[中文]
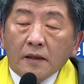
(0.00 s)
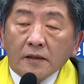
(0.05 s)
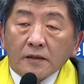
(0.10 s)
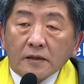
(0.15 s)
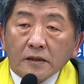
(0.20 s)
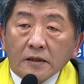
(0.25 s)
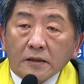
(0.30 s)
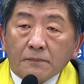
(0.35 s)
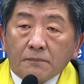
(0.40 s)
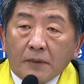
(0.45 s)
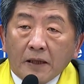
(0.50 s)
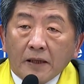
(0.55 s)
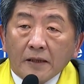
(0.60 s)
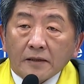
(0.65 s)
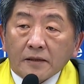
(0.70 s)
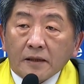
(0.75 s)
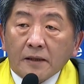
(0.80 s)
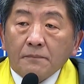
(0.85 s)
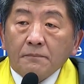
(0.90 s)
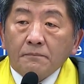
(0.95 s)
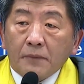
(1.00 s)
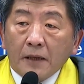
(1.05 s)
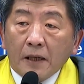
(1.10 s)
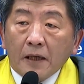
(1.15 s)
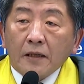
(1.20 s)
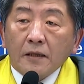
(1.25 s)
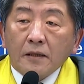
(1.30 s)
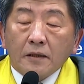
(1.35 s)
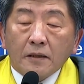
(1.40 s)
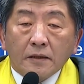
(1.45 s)
那是八三
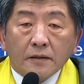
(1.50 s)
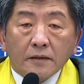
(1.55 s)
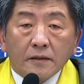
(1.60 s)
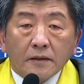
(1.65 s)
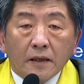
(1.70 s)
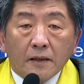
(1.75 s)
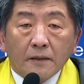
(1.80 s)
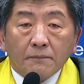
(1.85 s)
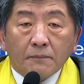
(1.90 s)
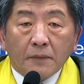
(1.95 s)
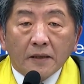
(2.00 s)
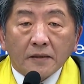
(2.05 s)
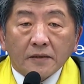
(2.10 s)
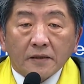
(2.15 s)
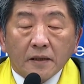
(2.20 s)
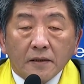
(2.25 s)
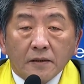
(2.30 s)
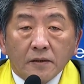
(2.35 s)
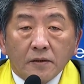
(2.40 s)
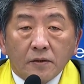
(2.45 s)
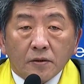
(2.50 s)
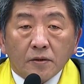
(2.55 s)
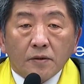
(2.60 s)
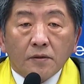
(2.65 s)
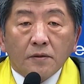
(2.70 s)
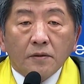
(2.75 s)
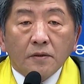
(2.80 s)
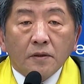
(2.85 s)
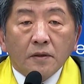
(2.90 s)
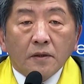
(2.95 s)
八哈，那八三九
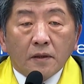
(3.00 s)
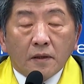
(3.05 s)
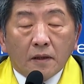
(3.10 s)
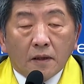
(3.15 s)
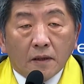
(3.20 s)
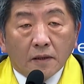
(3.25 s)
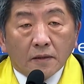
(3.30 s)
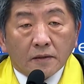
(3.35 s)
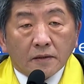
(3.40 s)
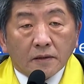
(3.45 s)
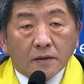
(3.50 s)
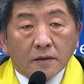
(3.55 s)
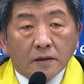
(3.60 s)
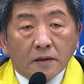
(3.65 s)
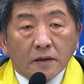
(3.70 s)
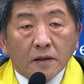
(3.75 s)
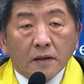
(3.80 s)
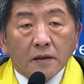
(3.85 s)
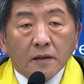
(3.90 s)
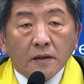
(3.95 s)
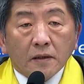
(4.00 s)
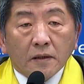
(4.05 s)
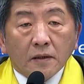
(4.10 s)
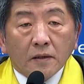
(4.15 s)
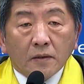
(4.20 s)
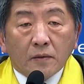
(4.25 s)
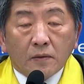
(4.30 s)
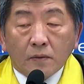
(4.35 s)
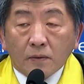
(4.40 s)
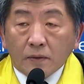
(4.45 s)
哈是
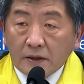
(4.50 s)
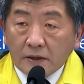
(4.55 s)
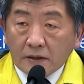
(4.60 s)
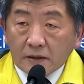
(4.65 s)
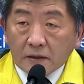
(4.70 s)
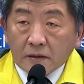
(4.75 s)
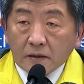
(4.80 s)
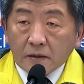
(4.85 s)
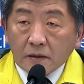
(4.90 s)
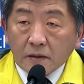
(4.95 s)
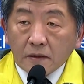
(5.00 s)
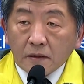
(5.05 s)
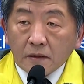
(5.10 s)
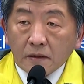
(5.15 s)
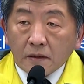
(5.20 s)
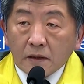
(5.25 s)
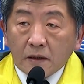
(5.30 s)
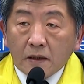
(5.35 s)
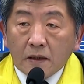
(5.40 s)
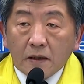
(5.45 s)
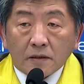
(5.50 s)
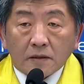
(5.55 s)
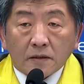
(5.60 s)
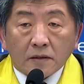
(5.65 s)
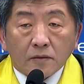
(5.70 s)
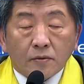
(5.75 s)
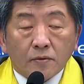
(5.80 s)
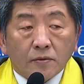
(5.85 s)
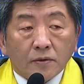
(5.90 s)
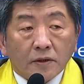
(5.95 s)
护理师哈
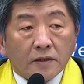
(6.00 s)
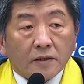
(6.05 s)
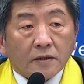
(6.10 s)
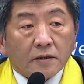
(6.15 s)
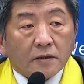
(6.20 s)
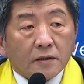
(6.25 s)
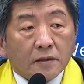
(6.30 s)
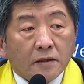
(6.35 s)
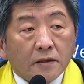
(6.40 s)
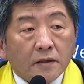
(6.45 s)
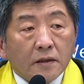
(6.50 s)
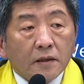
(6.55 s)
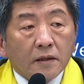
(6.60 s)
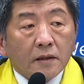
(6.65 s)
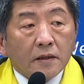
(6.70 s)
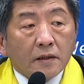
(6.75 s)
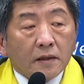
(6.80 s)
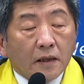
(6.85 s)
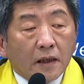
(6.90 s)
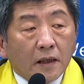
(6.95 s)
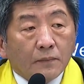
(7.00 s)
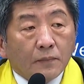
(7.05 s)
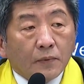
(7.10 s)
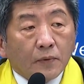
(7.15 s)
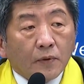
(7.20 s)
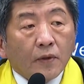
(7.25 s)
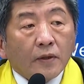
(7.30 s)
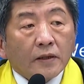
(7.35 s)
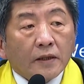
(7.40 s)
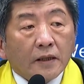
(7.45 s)
是护理师，那
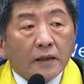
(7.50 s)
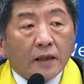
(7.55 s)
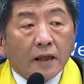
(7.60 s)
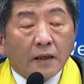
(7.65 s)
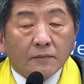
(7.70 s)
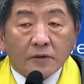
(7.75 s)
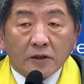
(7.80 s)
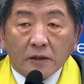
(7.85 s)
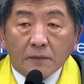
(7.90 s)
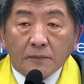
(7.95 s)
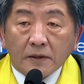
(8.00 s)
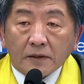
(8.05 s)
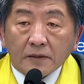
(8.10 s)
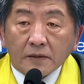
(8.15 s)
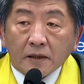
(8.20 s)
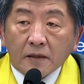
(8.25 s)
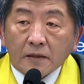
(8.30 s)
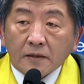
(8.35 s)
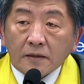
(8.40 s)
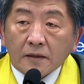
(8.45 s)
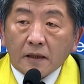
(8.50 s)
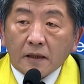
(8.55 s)
不过呢，他们基本上